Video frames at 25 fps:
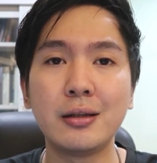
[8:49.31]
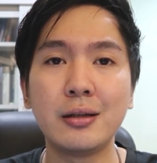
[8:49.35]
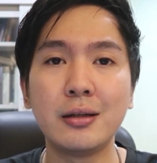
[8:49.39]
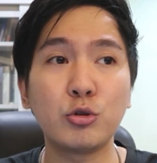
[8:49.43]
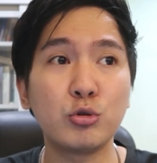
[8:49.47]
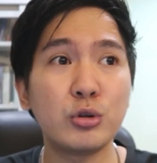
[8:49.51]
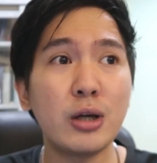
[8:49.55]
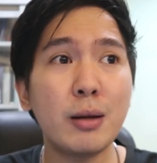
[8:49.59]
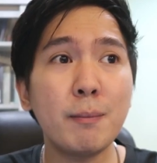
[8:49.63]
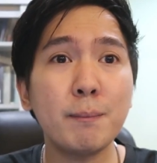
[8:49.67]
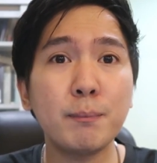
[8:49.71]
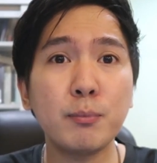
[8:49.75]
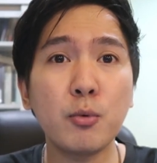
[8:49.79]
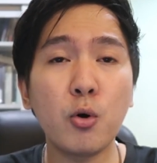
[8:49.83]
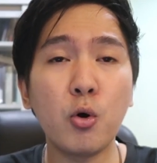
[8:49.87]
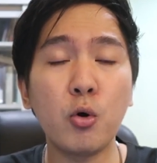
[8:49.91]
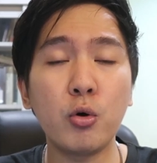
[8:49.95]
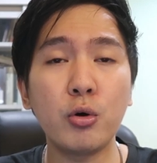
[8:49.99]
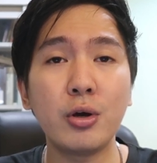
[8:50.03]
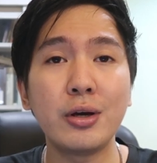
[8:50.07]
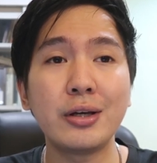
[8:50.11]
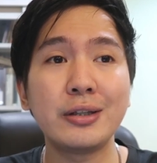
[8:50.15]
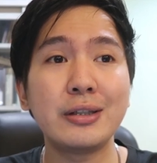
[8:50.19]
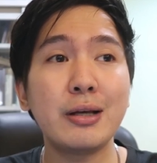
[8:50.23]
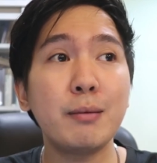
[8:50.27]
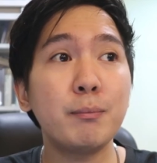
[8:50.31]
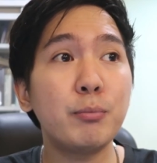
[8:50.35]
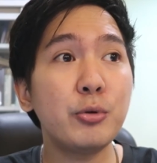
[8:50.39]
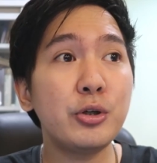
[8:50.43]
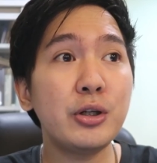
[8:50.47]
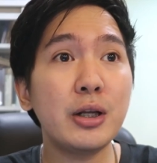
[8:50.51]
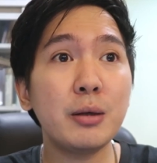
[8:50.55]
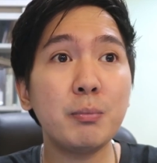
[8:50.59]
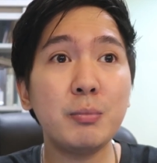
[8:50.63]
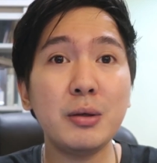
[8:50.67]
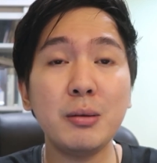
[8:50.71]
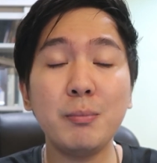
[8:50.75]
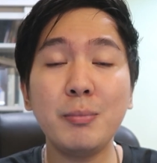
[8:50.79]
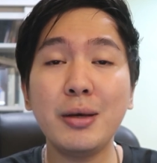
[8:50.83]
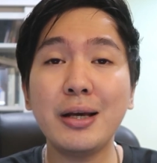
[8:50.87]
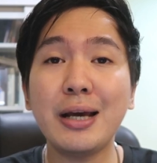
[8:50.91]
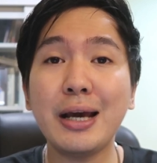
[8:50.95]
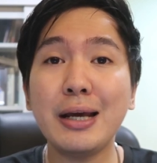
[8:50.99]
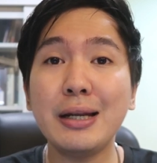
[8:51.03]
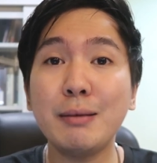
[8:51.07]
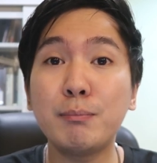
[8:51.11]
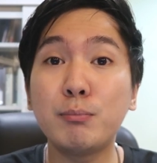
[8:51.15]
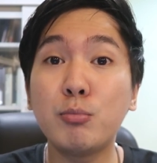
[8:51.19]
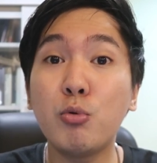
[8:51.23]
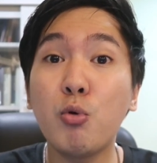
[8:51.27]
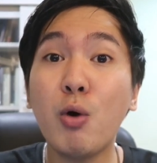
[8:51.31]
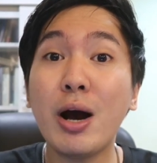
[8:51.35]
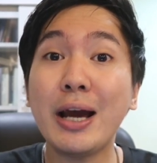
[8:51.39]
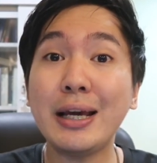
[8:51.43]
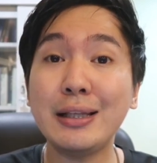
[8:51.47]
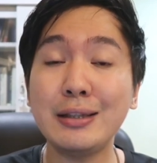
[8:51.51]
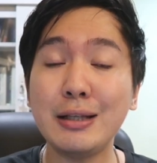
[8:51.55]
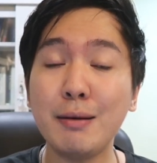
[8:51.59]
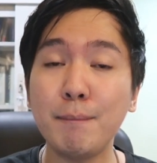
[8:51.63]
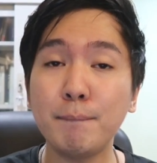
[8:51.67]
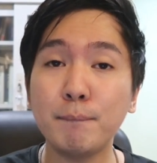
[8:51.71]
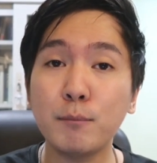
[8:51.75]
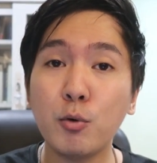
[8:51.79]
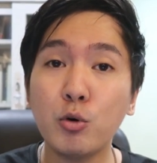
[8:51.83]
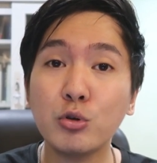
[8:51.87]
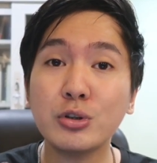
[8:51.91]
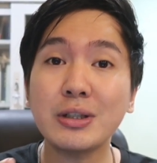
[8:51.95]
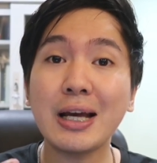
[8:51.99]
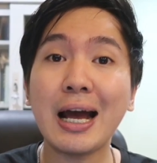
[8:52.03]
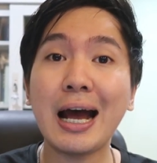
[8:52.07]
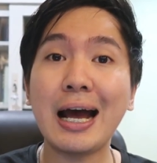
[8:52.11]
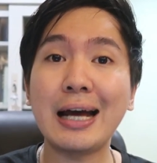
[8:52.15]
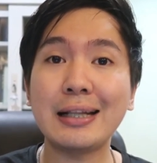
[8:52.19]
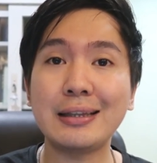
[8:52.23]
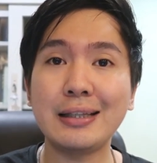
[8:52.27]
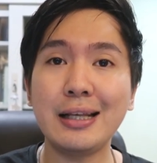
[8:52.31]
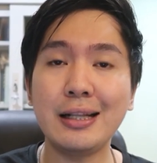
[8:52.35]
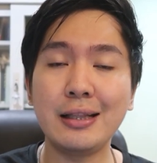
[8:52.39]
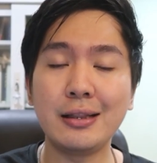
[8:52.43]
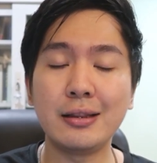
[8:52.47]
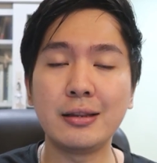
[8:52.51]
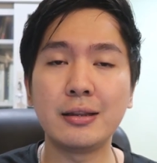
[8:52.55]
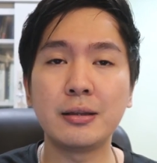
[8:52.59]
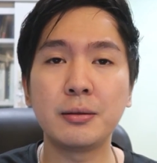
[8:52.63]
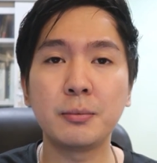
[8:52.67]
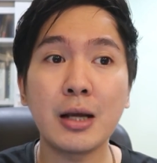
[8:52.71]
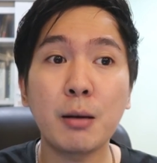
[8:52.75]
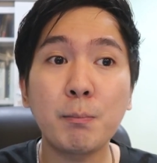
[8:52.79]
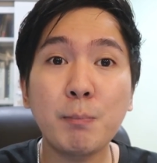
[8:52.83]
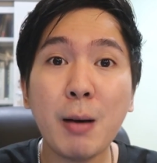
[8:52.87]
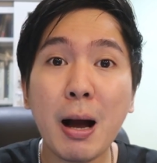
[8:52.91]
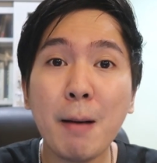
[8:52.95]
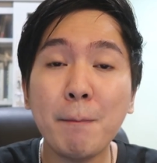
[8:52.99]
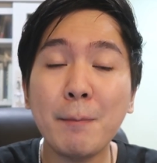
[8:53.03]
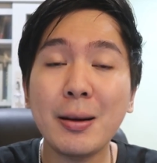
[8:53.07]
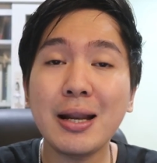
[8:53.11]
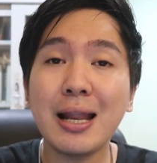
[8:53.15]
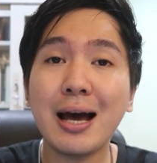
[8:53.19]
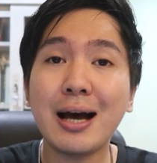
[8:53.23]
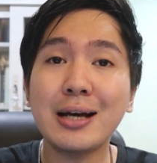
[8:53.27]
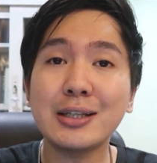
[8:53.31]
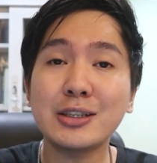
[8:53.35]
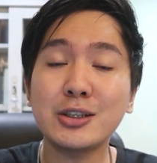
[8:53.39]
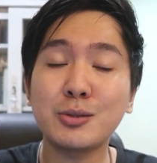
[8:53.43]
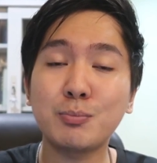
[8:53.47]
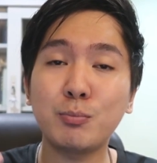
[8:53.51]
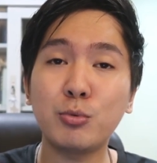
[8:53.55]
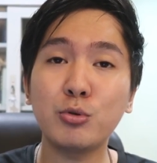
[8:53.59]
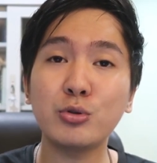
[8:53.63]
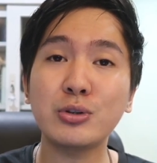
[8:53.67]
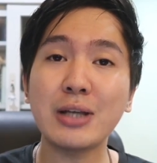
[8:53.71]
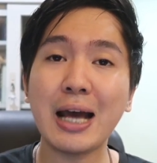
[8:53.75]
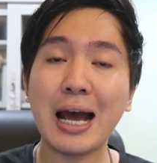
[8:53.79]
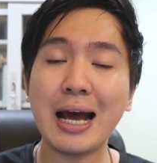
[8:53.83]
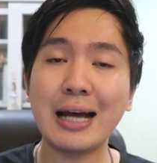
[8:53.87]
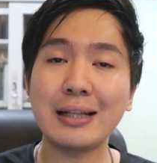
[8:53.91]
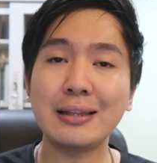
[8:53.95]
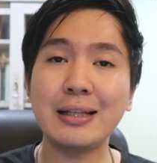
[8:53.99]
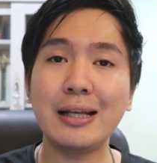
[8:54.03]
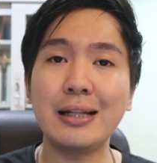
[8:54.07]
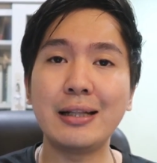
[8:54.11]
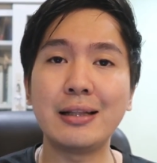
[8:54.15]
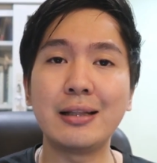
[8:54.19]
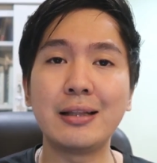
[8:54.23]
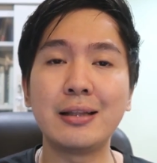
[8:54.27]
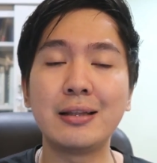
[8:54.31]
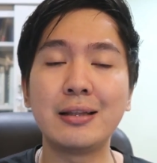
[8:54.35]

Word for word: So yan po, yan po yung nagbibigay buhay din po sa atin. Nagpapalakas po sa atin.